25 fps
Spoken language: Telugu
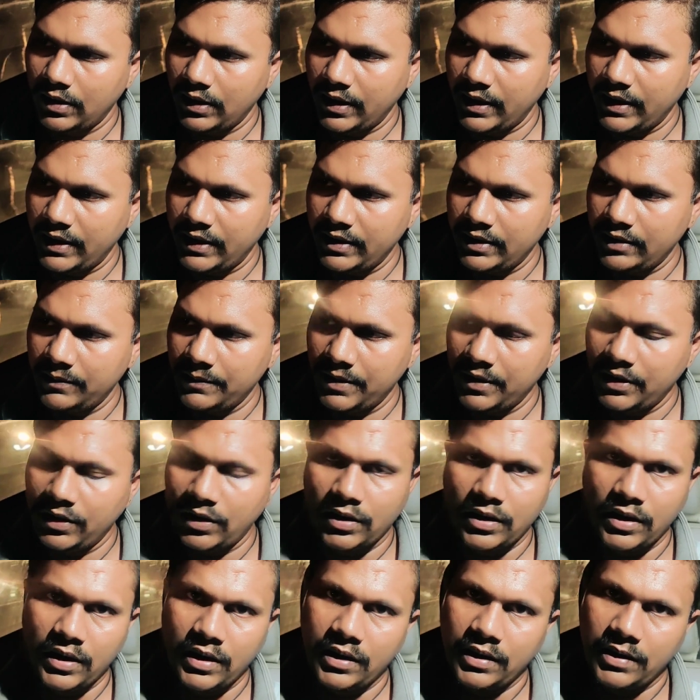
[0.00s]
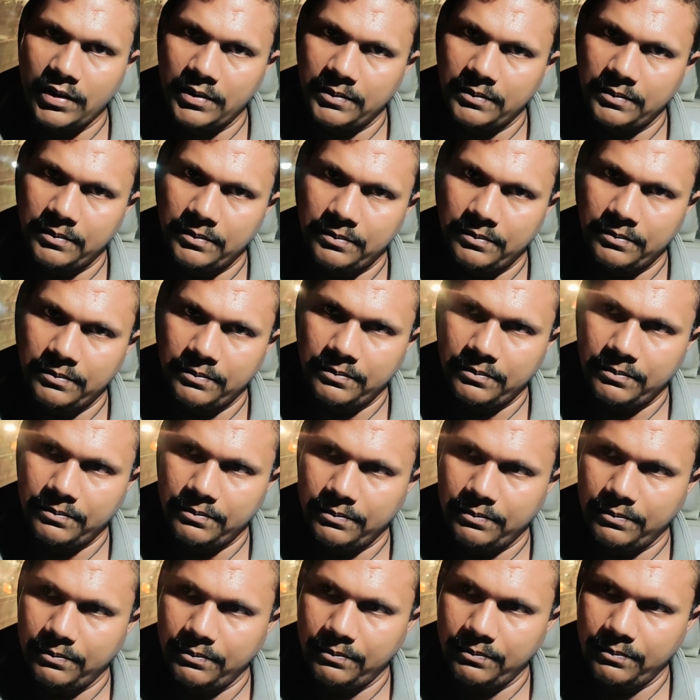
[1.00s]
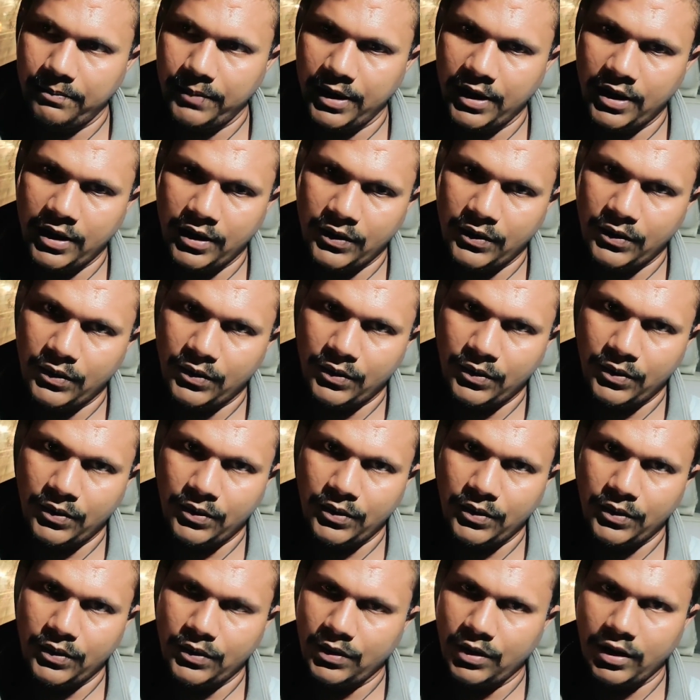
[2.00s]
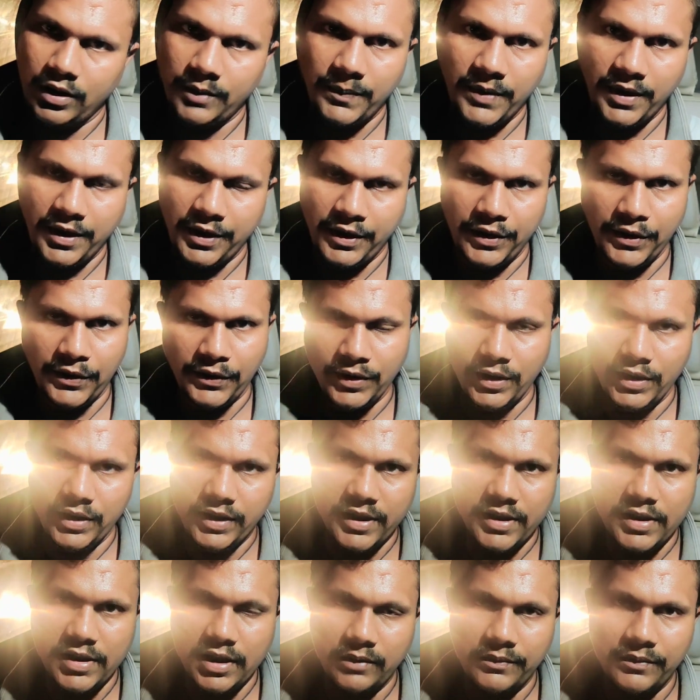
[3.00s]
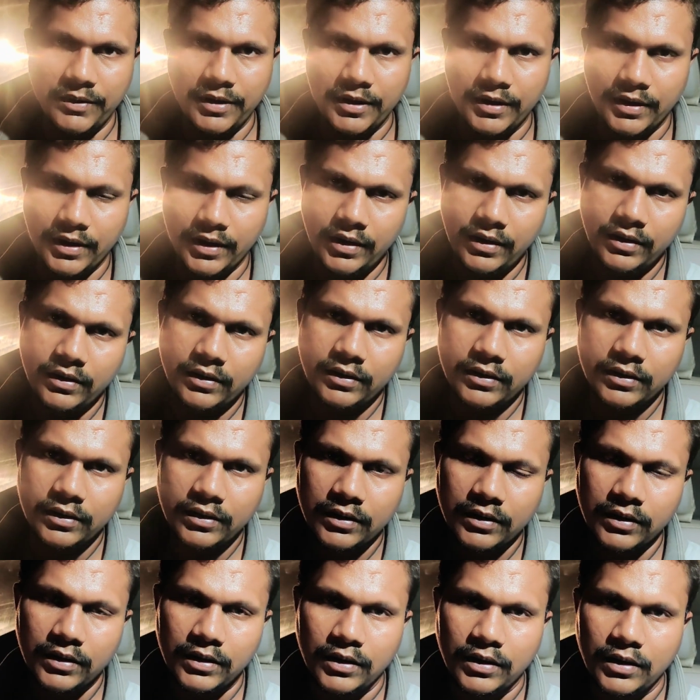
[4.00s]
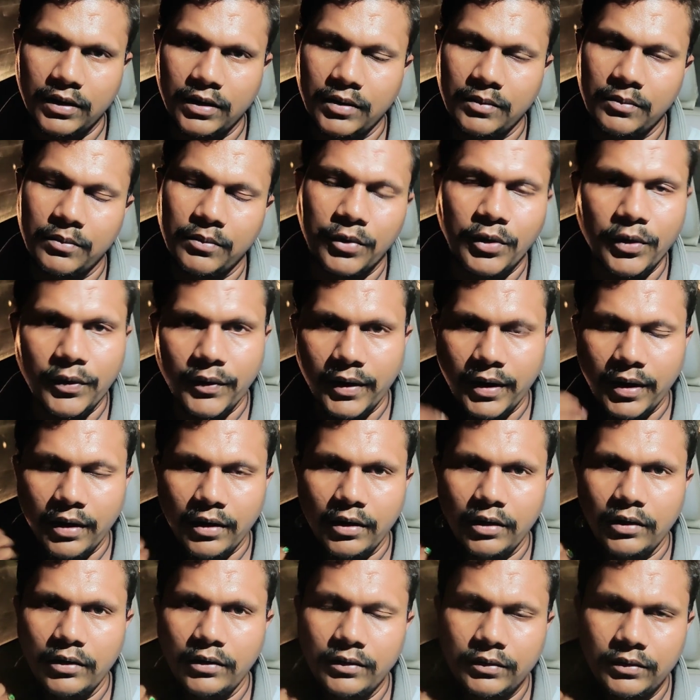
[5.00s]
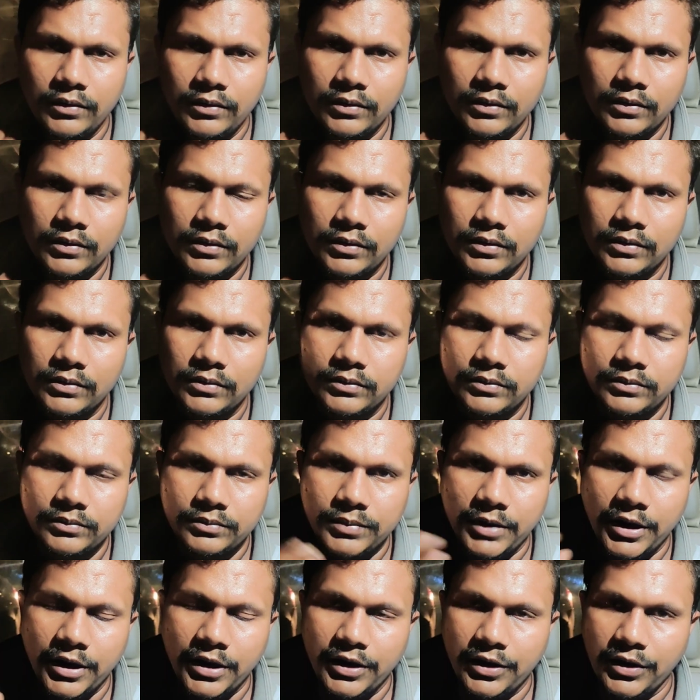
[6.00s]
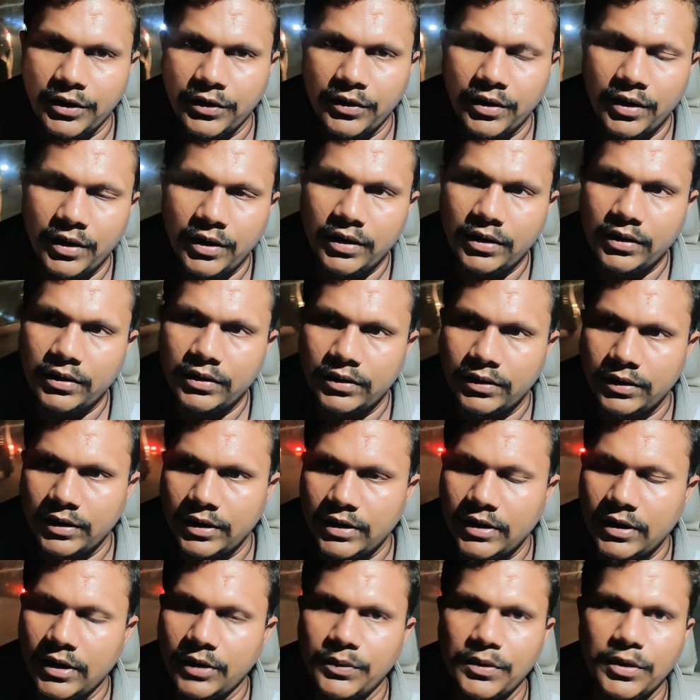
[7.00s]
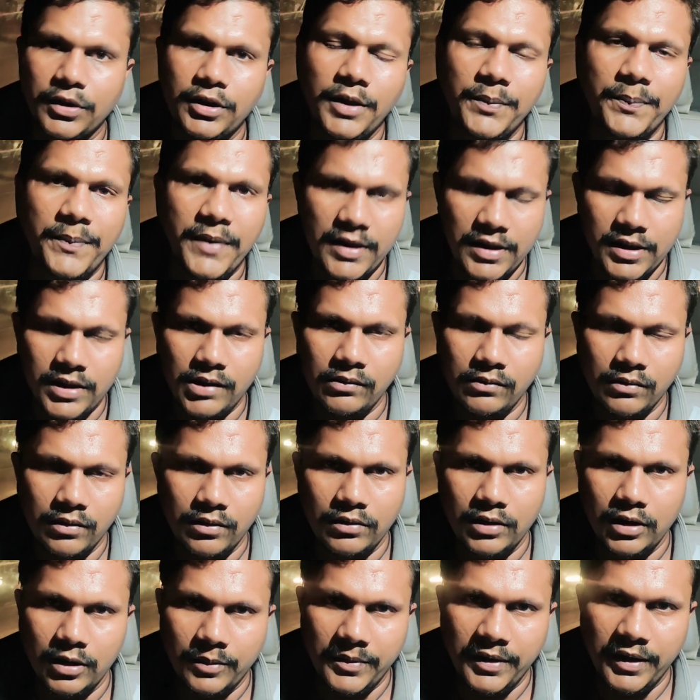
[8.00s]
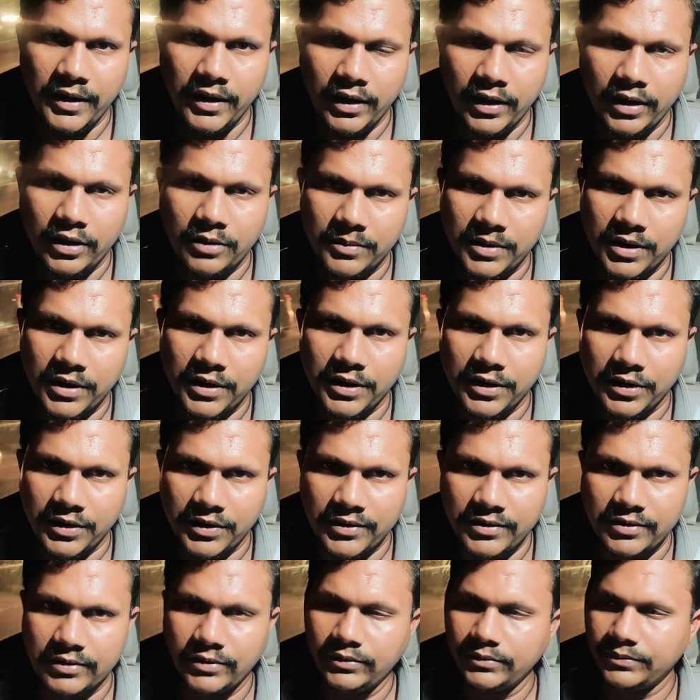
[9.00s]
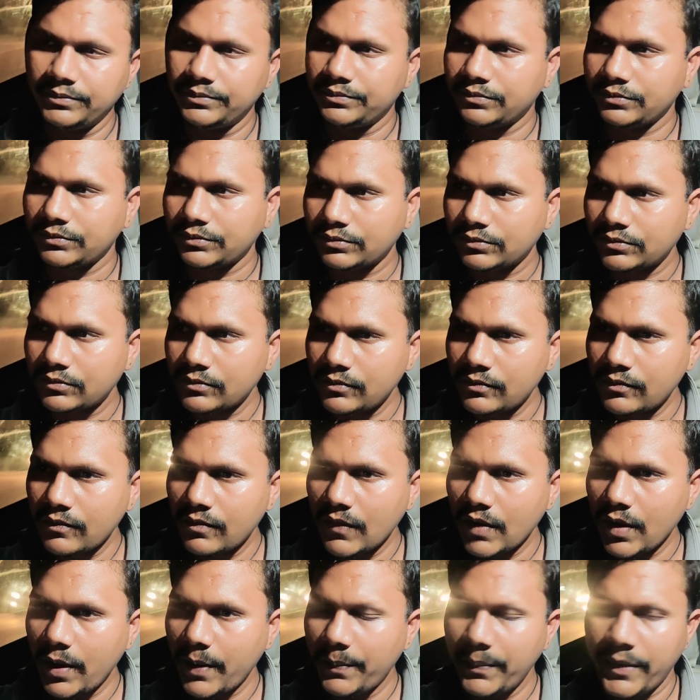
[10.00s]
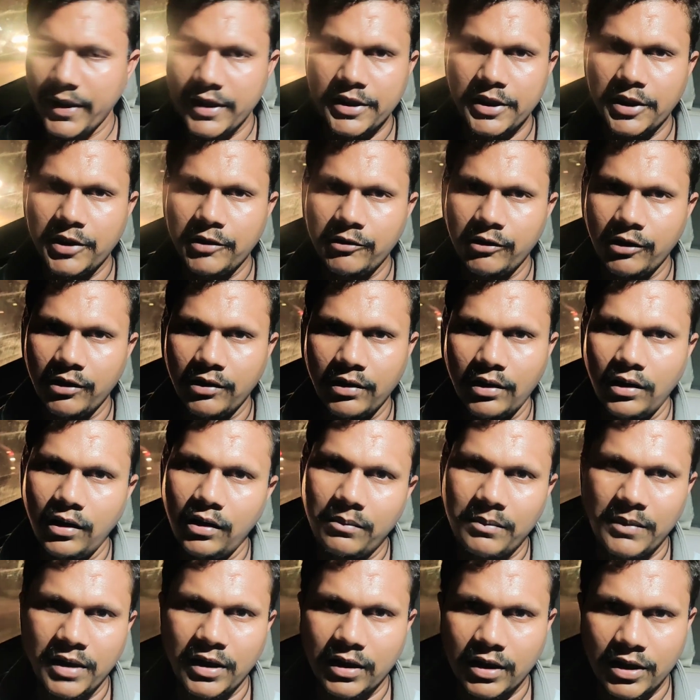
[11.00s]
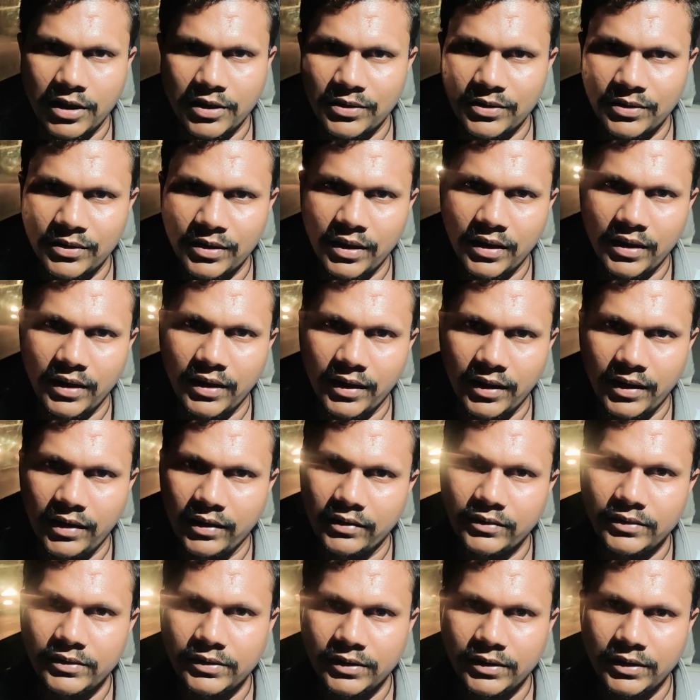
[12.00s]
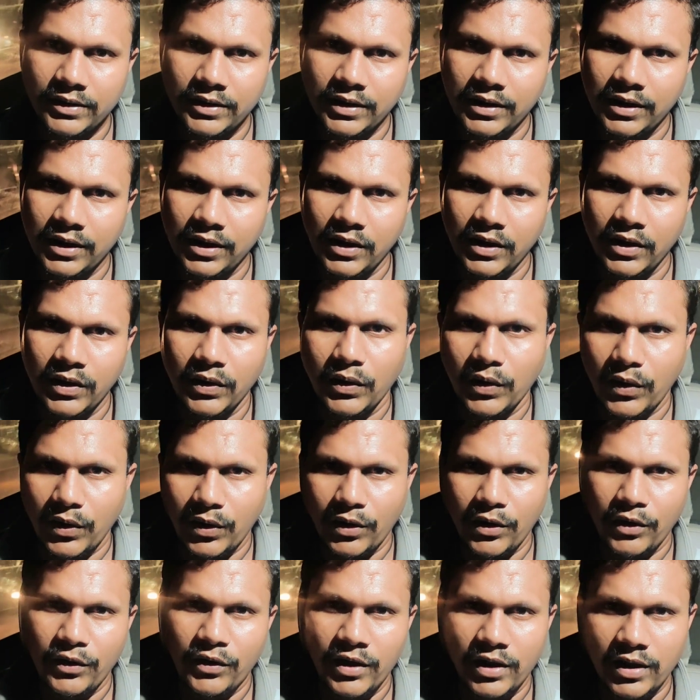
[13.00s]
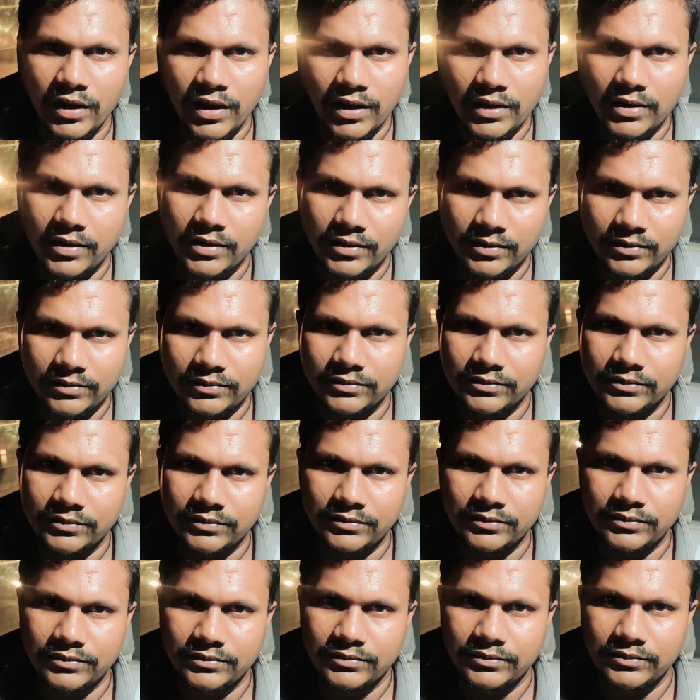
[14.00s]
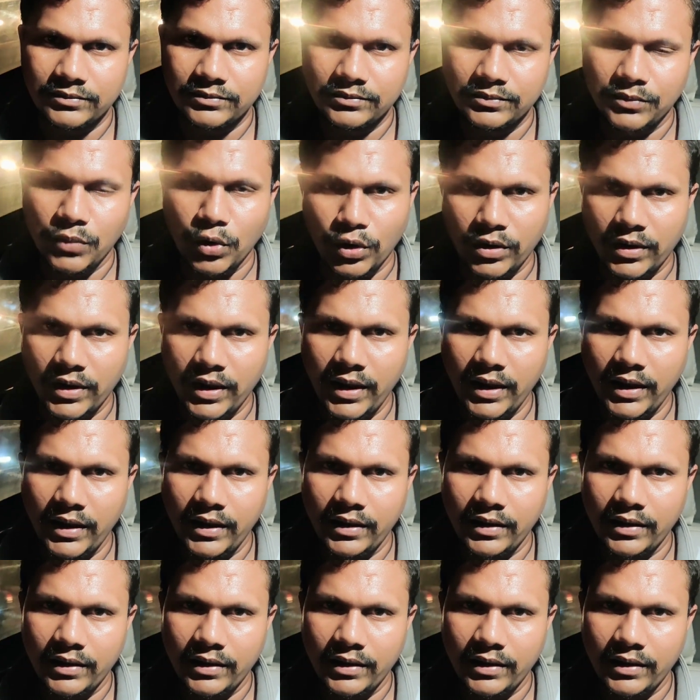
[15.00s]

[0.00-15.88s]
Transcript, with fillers: కనీసం అంటే ఒక పదకొండు వందలు పన్నెండు వందలు డీజిల్ పోయింది మూడు వేలలో పన్నెండు వందలు డీజిల్ పోతే పద్దెనిమిది వందలు మిగిలినట్టు మనకి ఈరోజు పద్దెనిమిది వందలు మన ఖర్చు ఉంటుంది కదా ఒక రెండు వందలు ఖర్చు పోతే